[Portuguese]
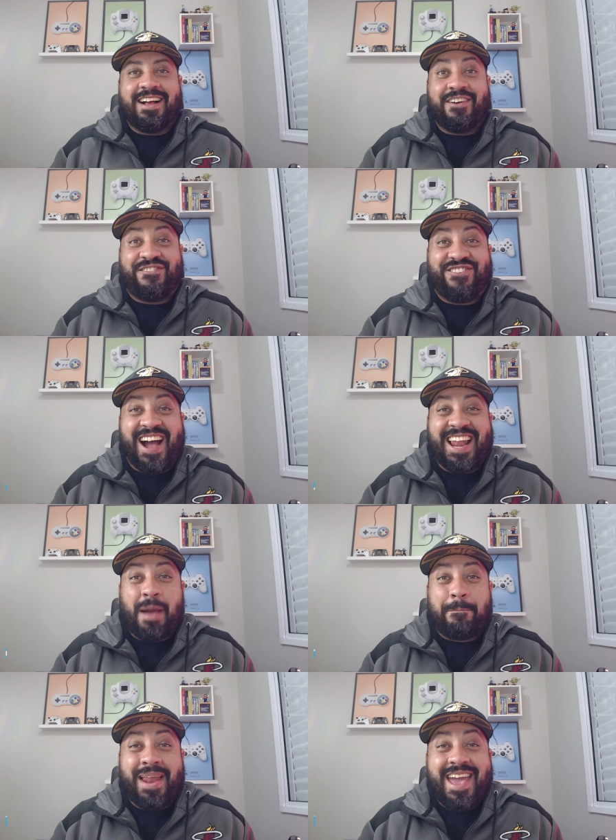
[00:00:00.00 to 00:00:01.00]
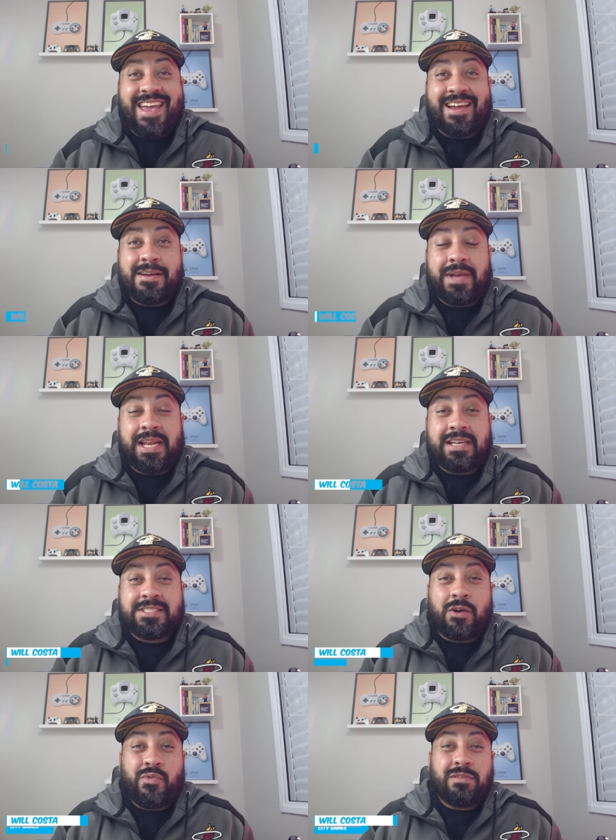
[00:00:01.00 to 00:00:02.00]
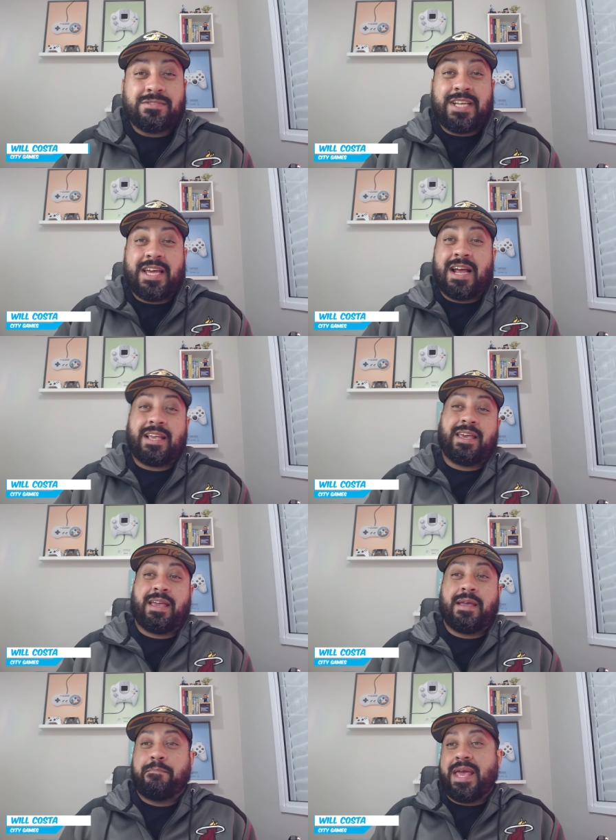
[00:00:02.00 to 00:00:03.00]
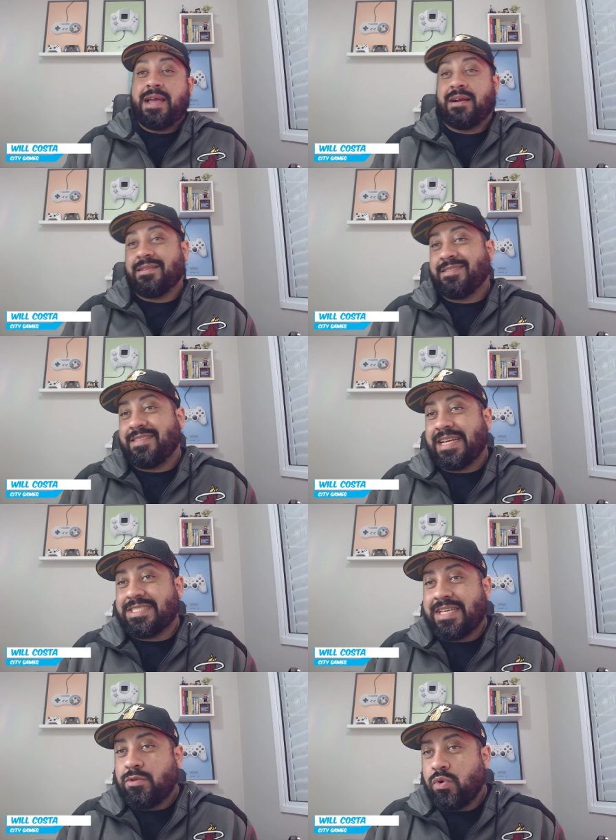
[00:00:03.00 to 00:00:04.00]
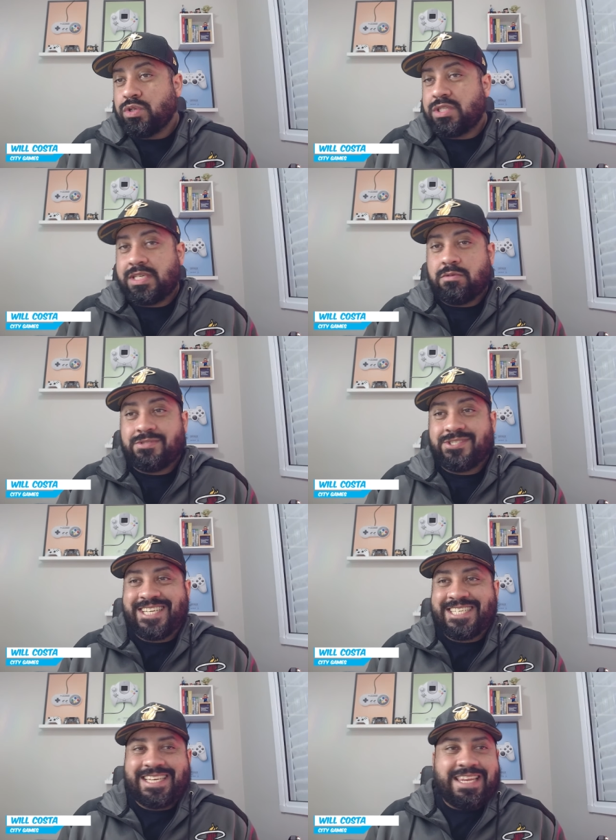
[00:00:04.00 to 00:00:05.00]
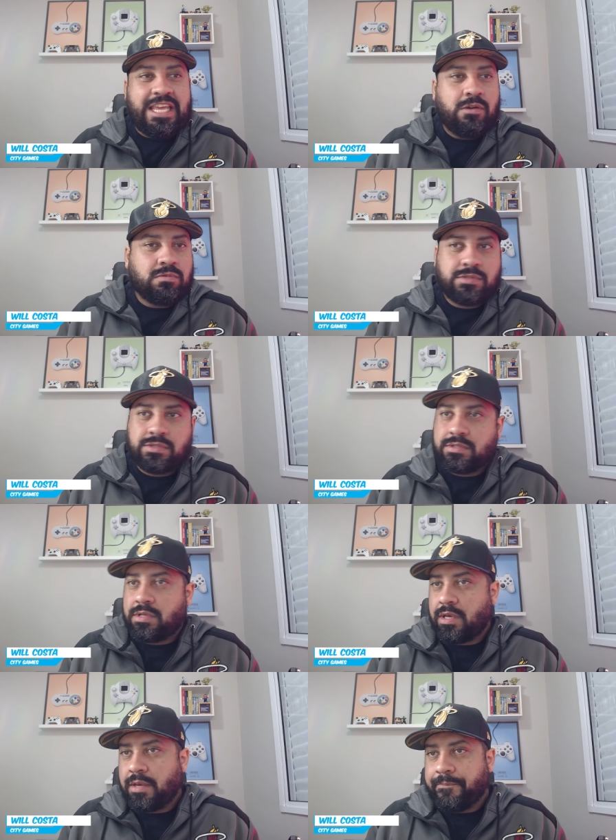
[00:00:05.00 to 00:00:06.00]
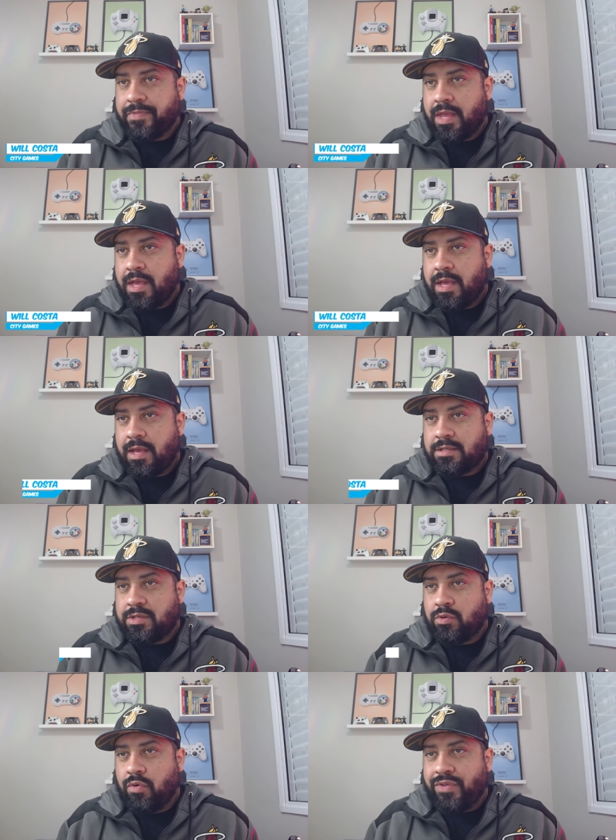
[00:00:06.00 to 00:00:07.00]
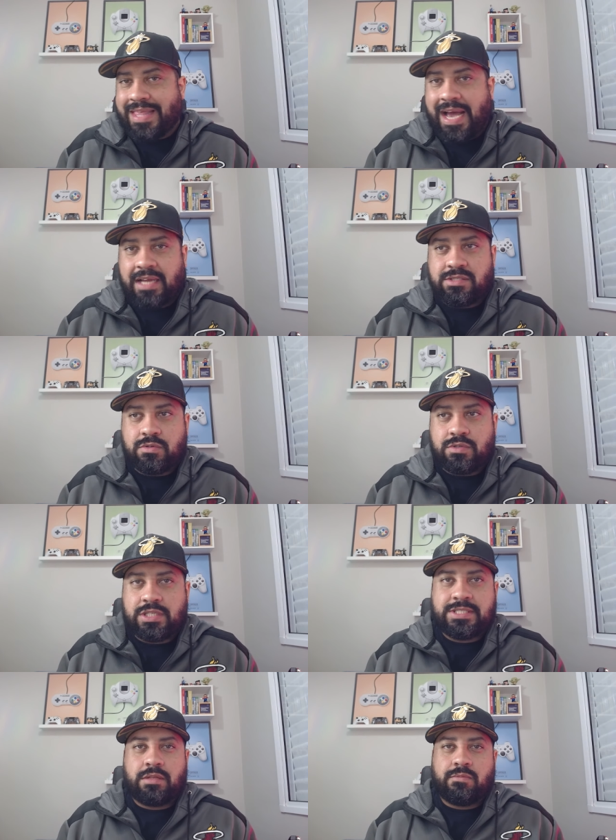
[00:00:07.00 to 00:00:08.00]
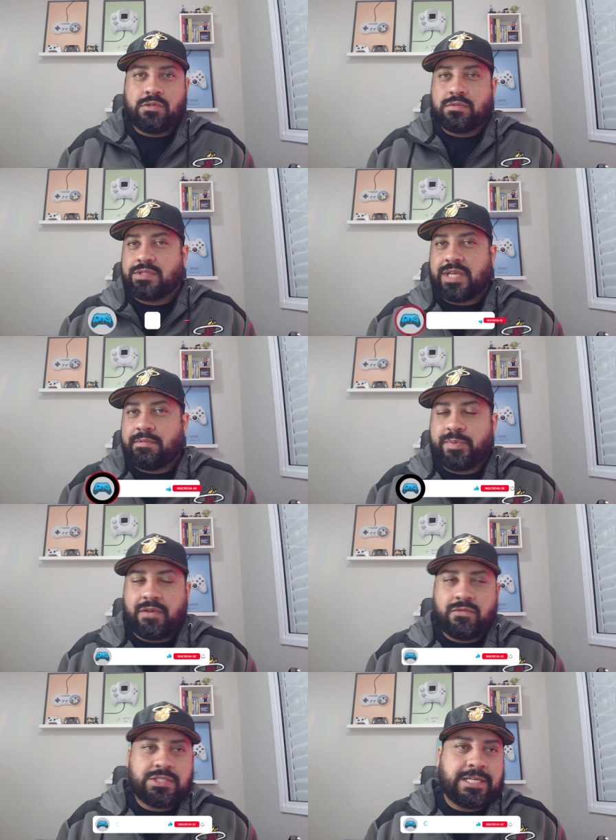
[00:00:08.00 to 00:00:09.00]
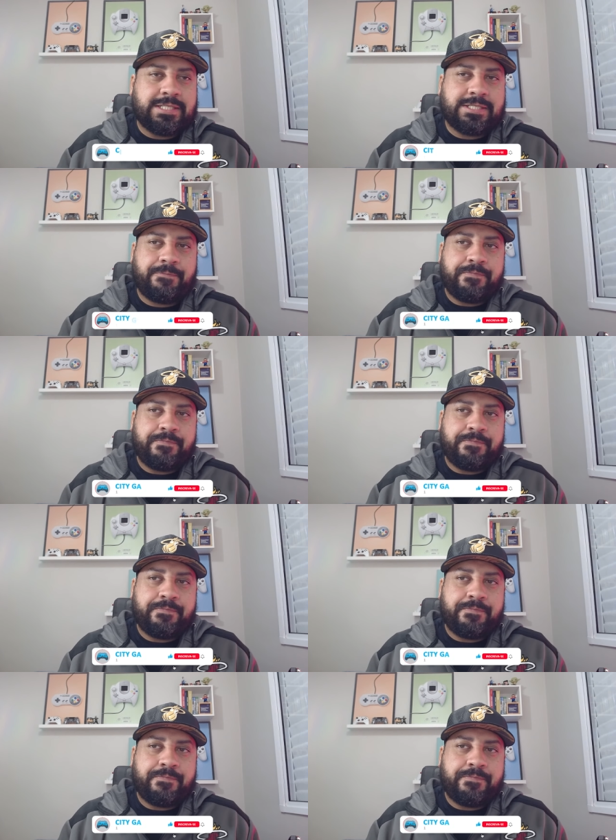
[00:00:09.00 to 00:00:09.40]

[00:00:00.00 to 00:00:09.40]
Fala player, beleza? Will Zer aqui. Player, trazendo hoje o CG News, que são novidades, notícias aí do mundo dos games para vocês.